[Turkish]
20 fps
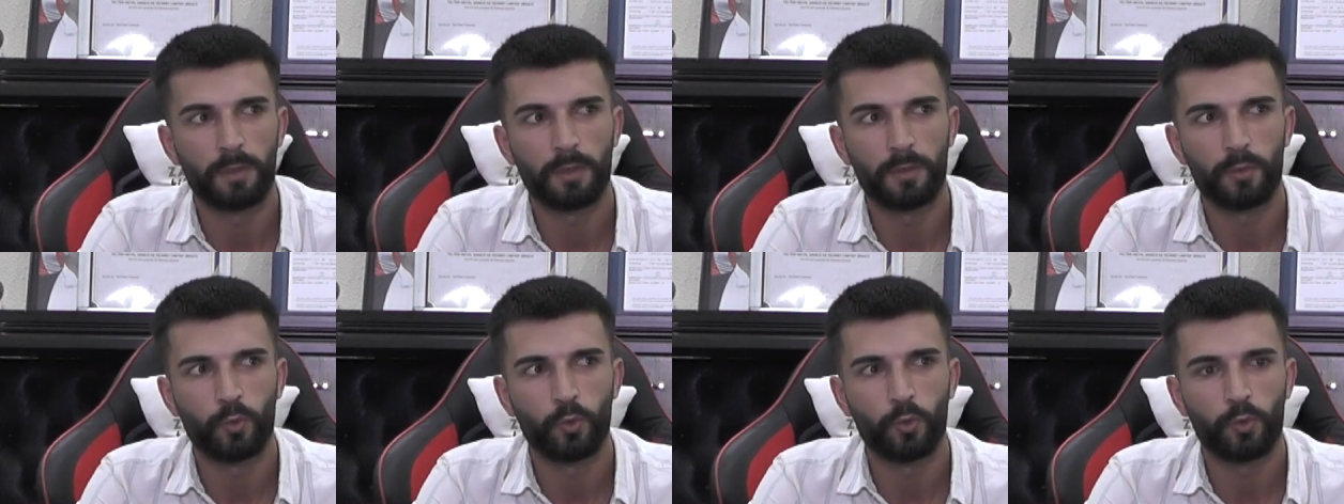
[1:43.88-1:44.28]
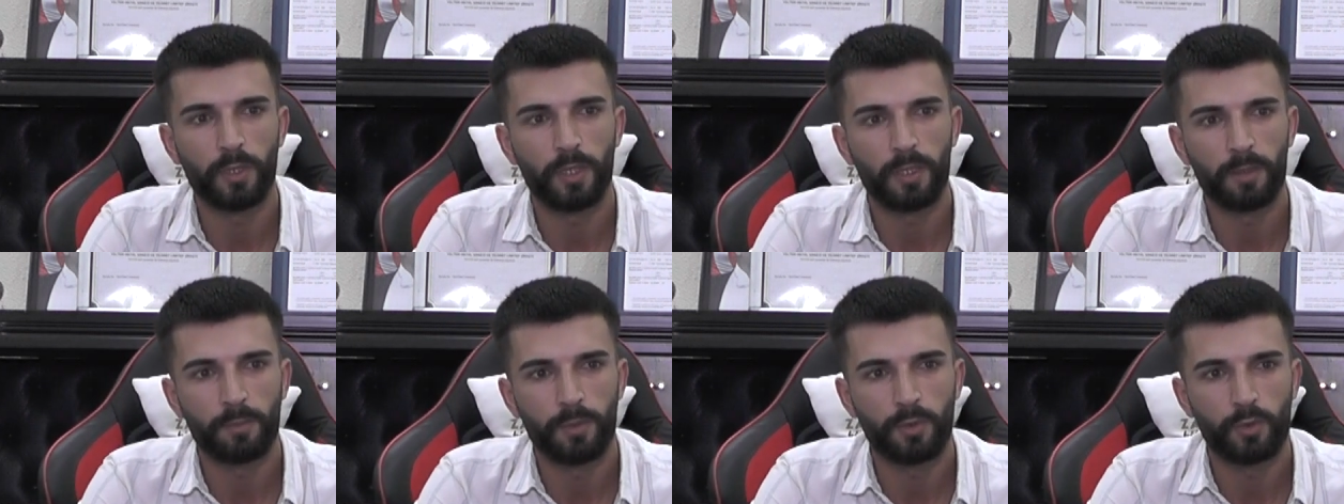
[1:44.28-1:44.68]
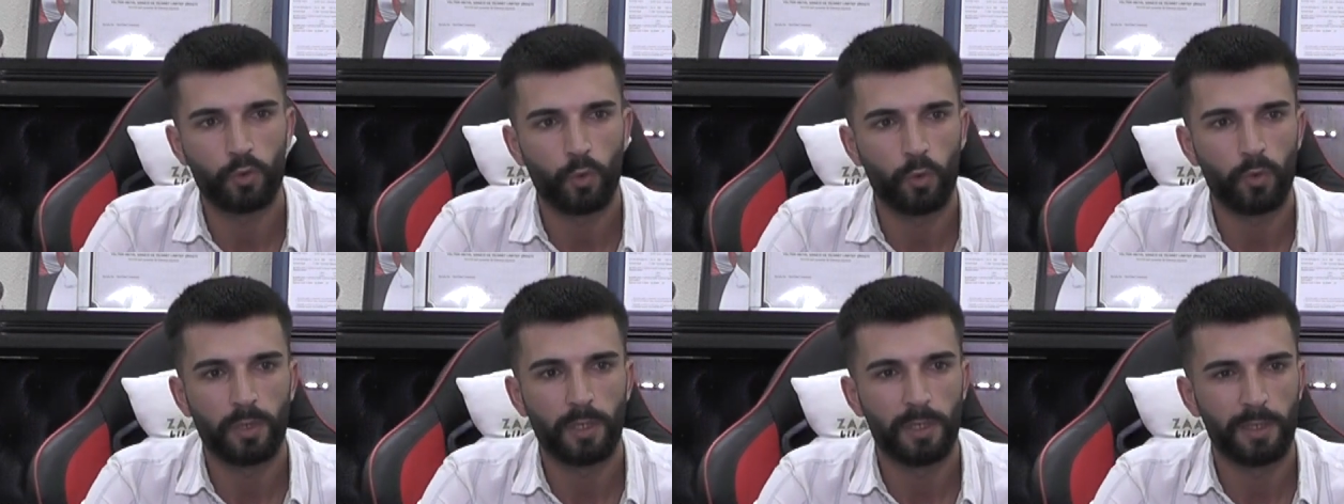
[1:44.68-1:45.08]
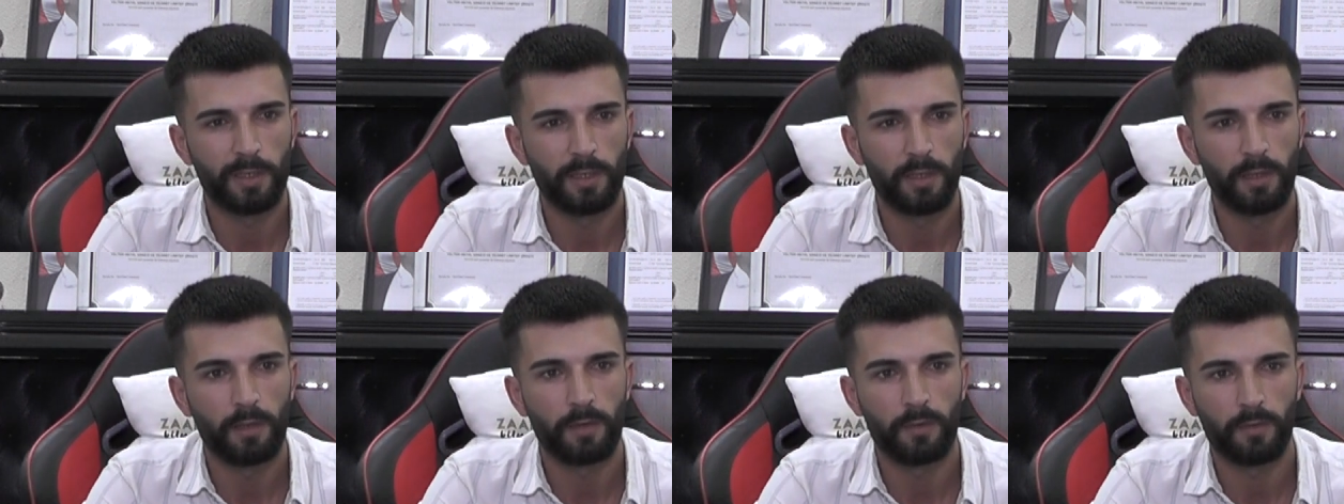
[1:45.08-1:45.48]
an e, Türkiye'nin birçok
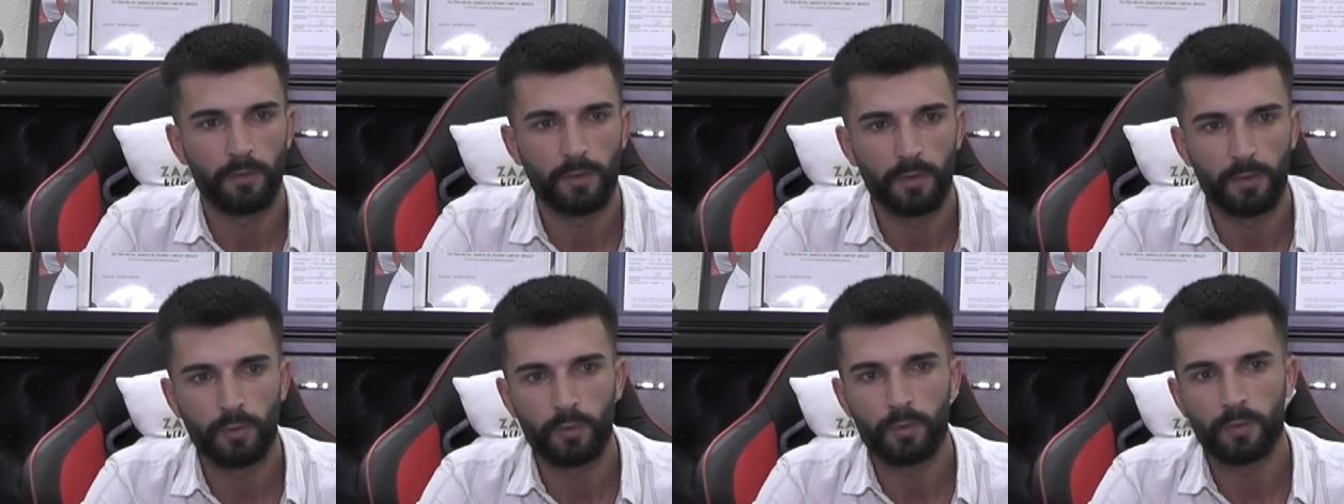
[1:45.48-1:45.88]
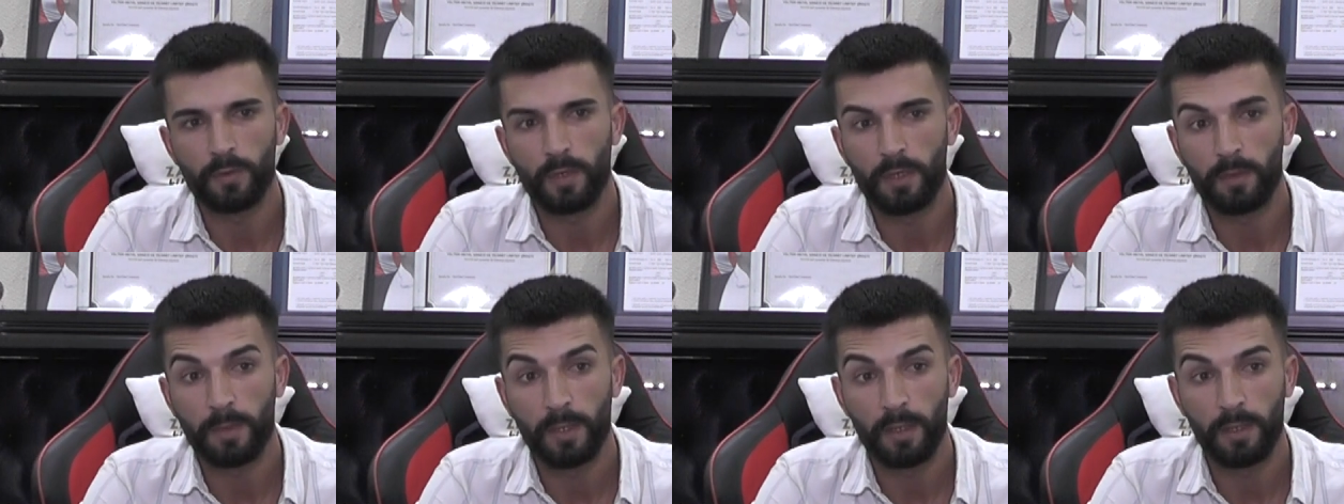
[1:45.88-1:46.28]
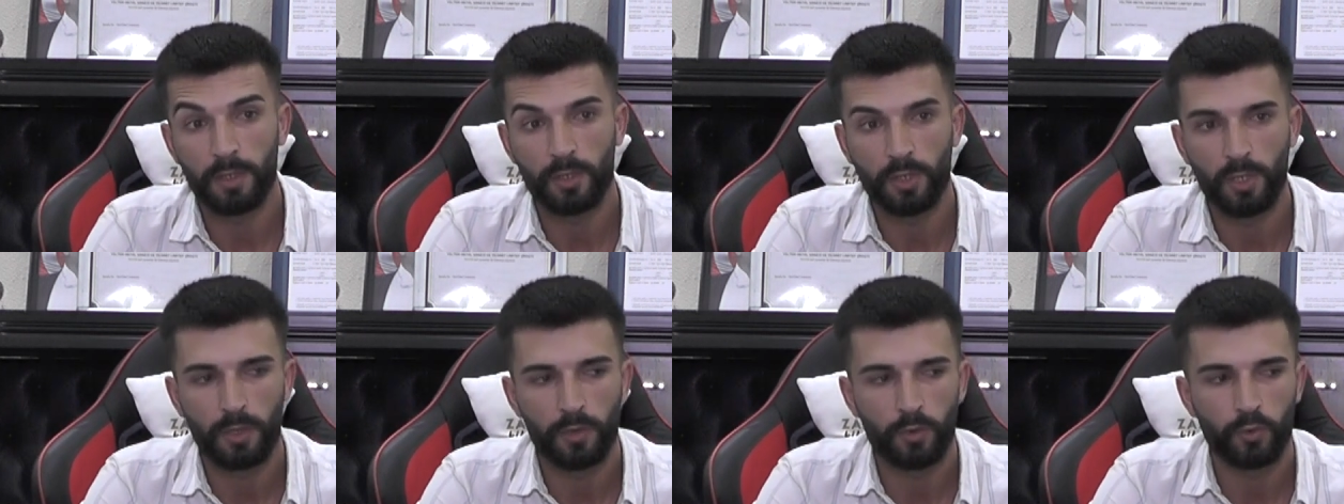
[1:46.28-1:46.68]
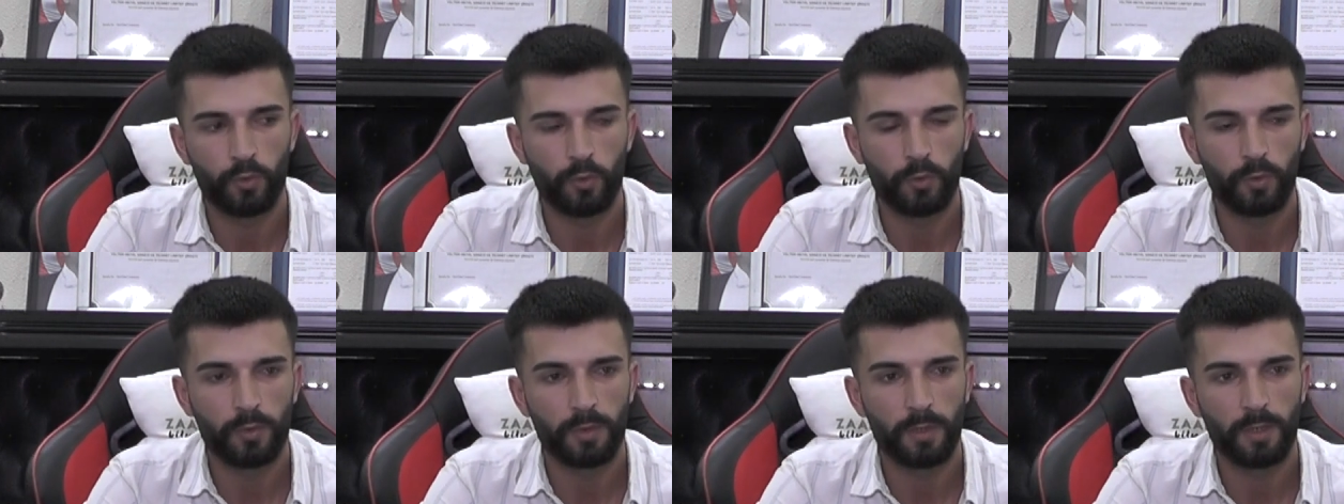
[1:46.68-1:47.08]
yerine veriyoruz, vermeye de çalışıyoruz.